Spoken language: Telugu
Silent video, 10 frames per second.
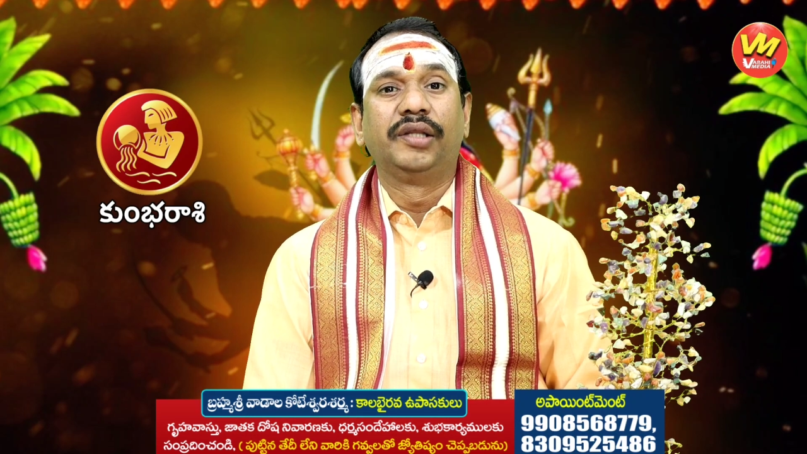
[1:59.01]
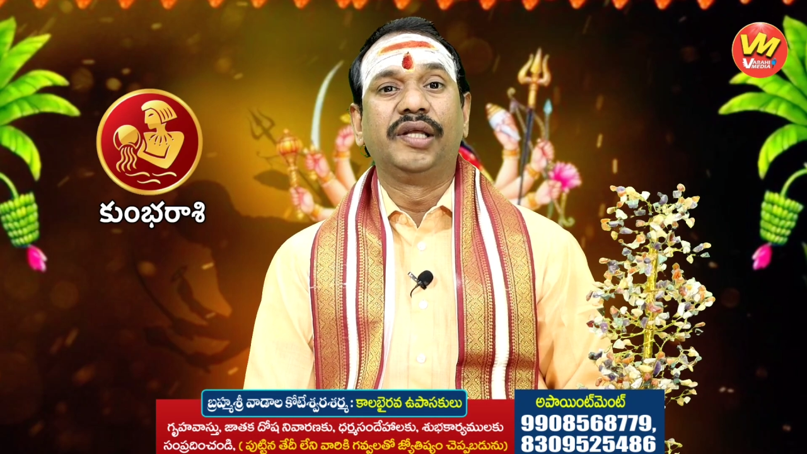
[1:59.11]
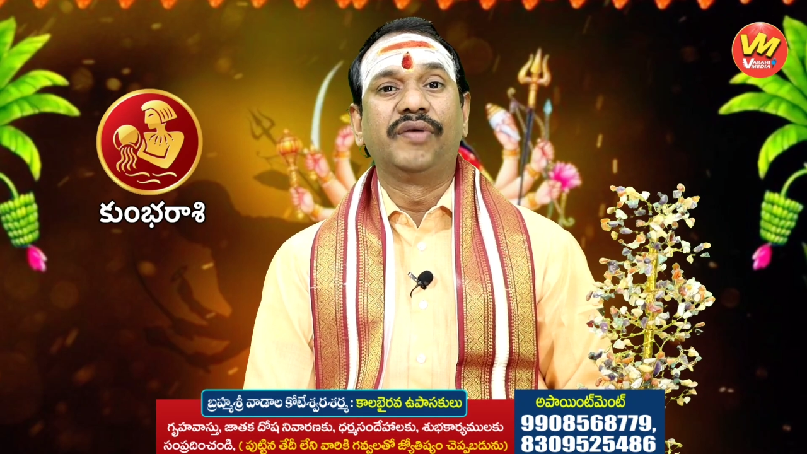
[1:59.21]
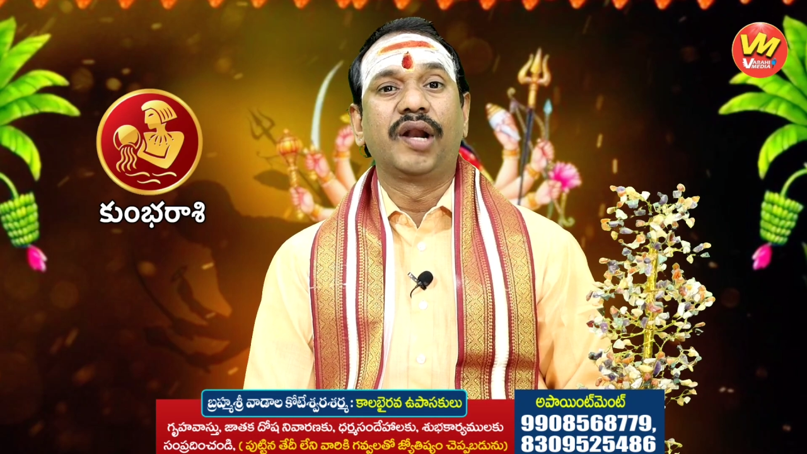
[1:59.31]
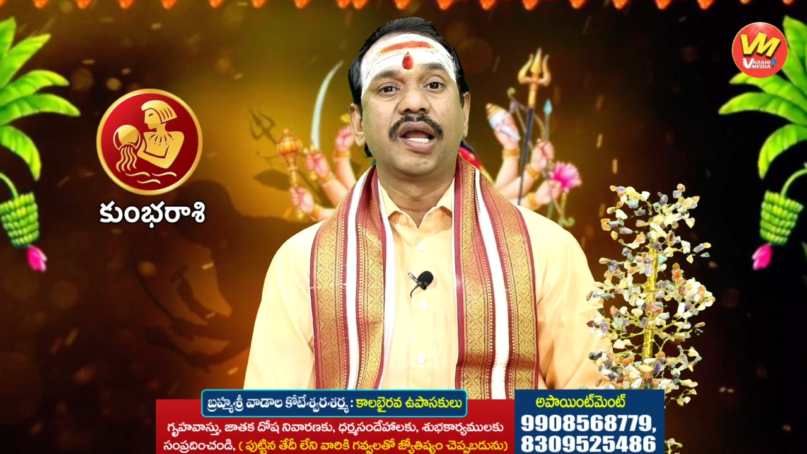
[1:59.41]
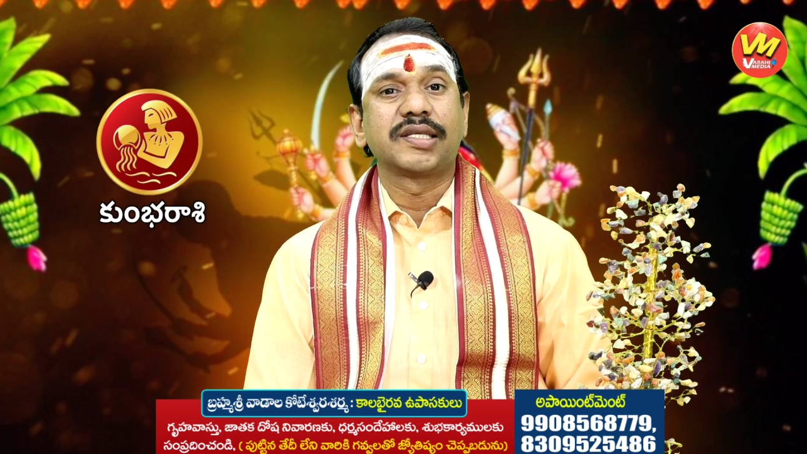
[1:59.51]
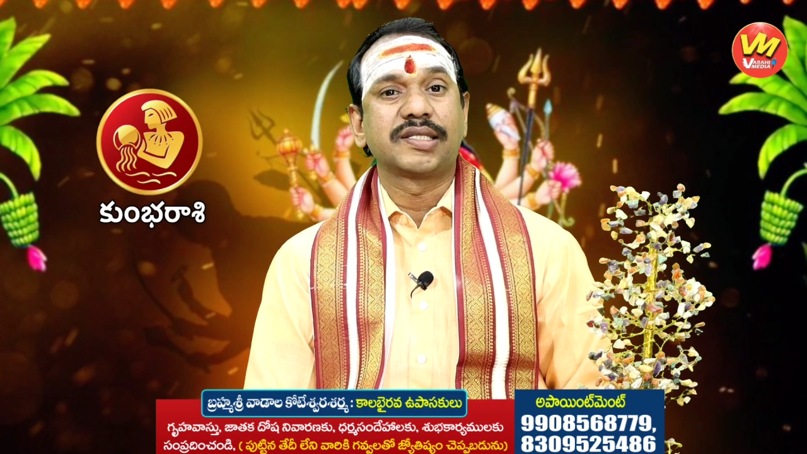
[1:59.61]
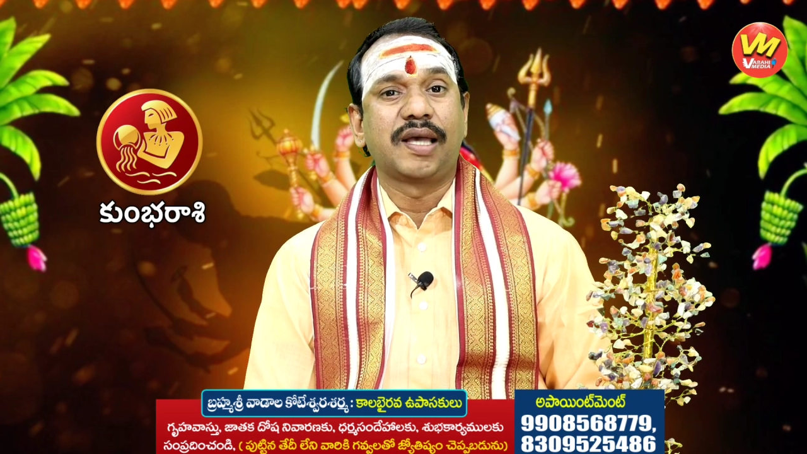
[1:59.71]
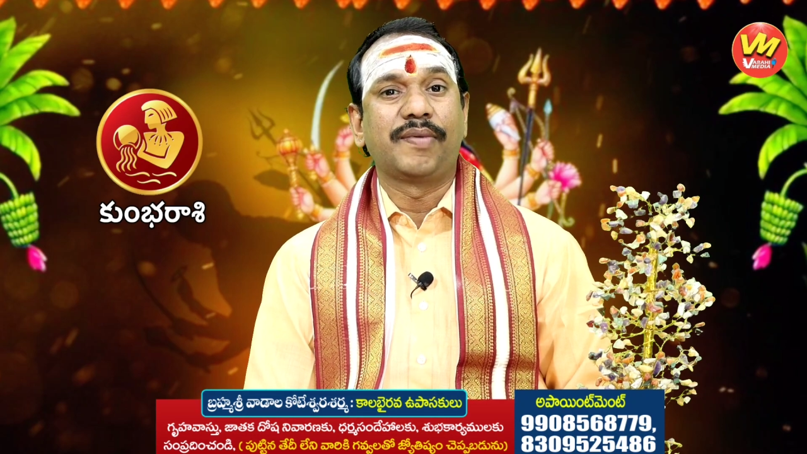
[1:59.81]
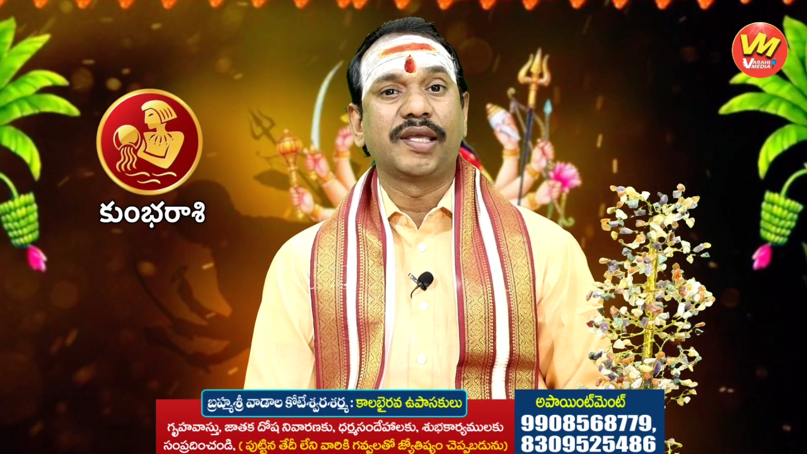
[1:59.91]
దీనివల్ల
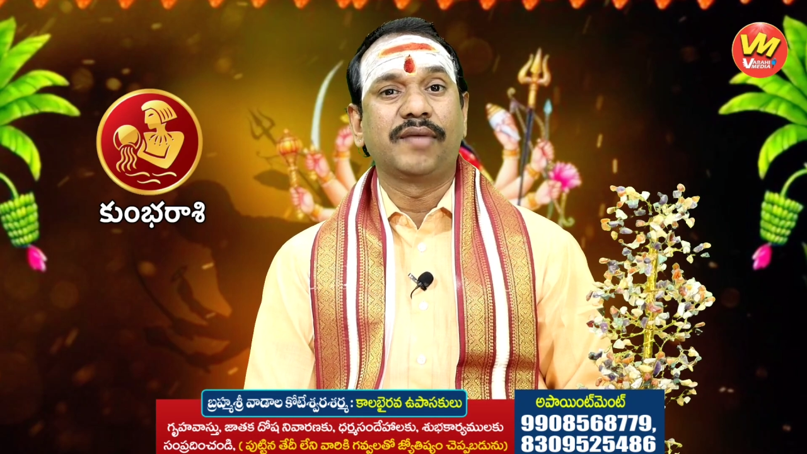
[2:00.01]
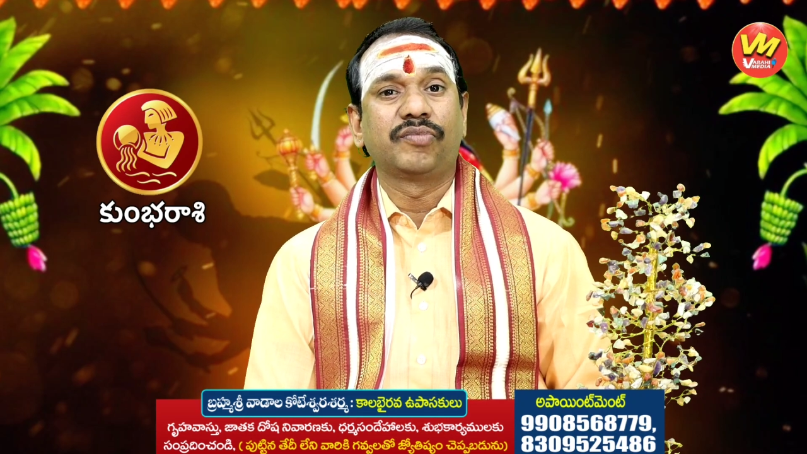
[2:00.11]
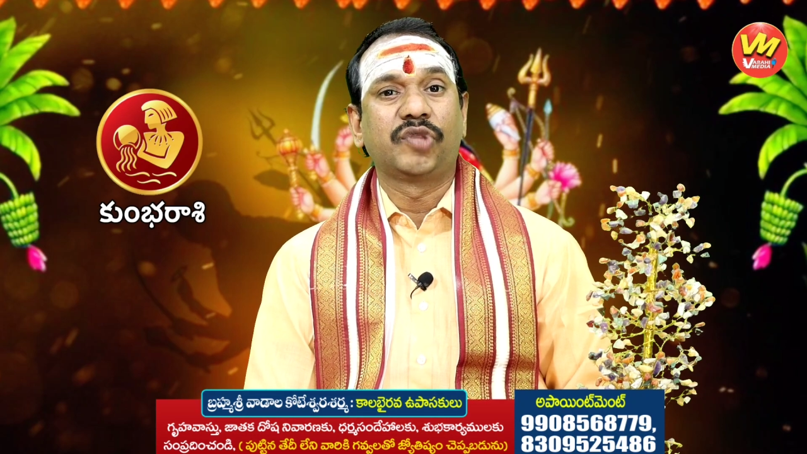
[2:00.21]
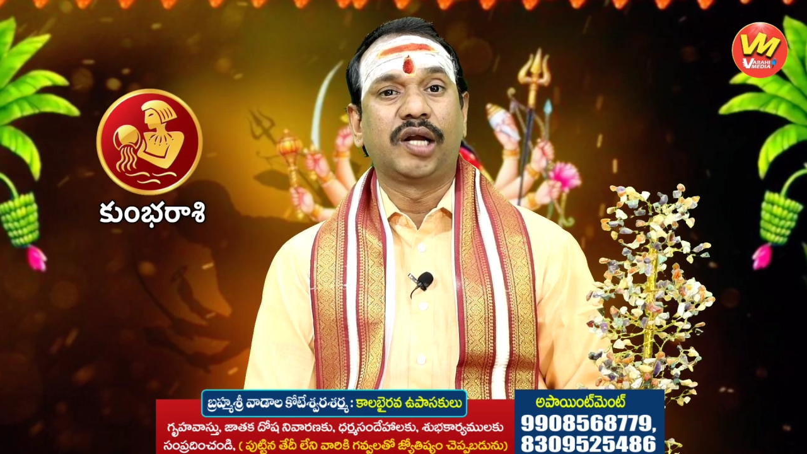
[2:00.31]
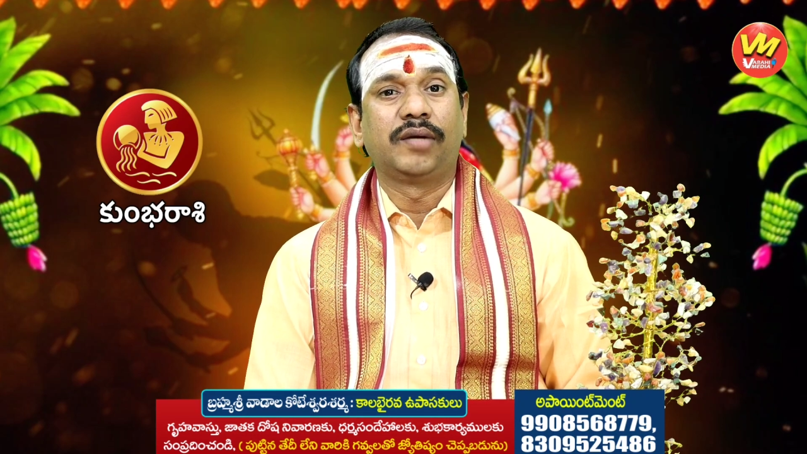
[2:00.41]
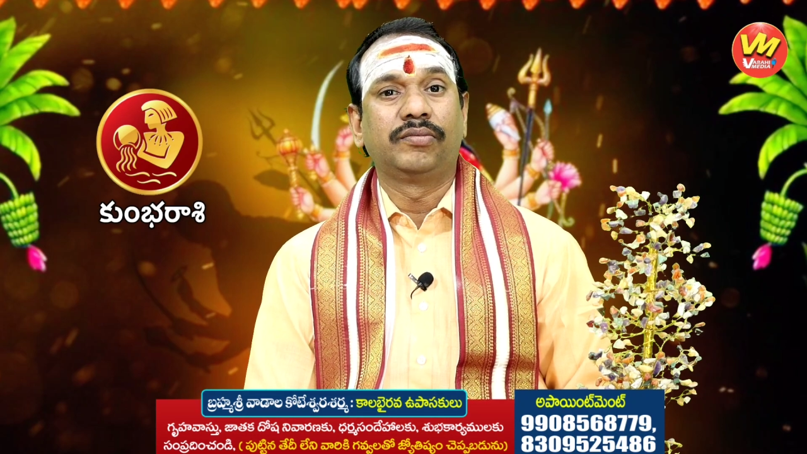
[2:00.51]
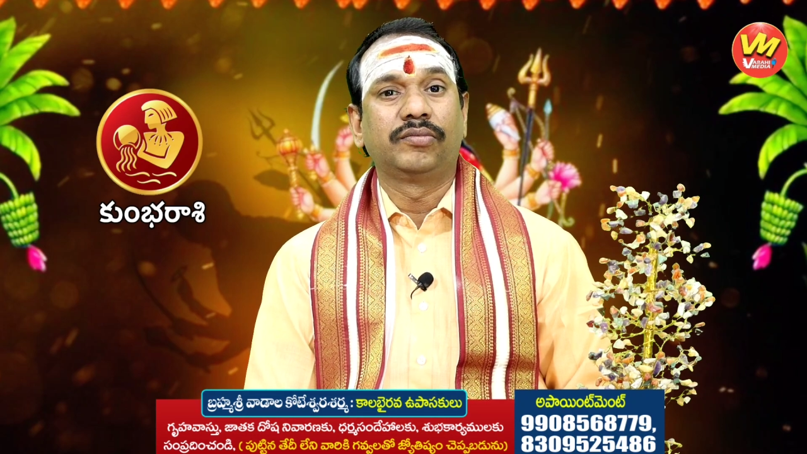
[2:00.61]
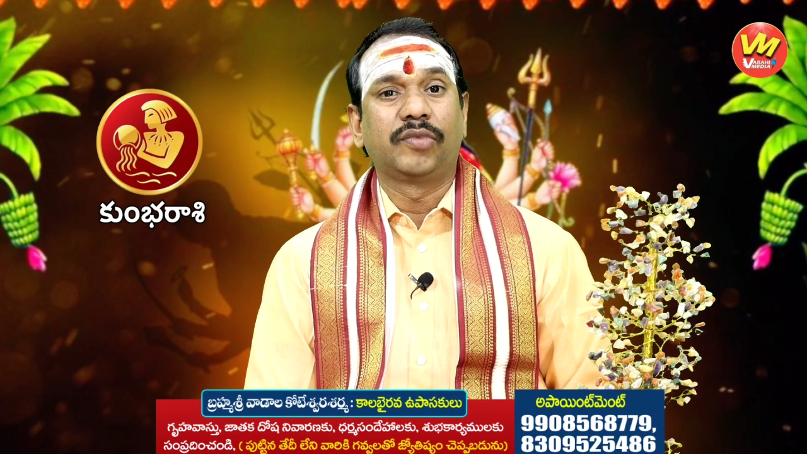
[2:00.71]
సమయం ధనం